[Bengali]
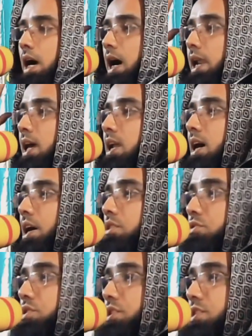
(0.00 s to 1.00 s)
আলাল
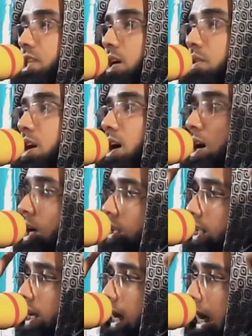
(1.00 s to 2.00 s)
আরশিস্তাওয়া
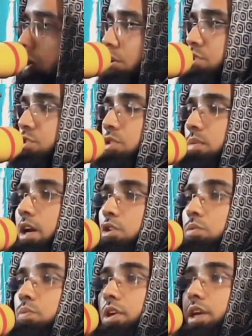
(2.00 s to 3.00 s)
তার আরশ সবার
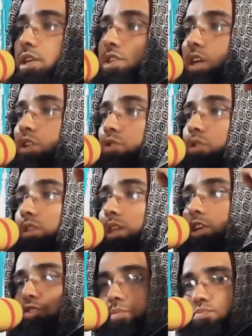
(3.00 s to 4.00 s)
উপরে সেই সত্তা
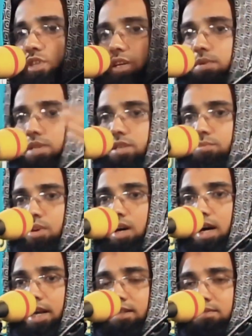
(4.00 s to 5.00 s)
সবচেয়ে বেশি
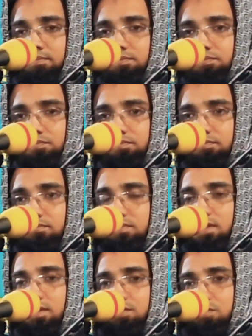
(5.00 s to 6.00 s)
মহান
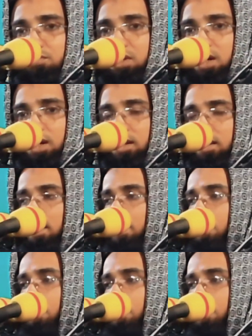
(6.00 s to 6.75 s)
সুভান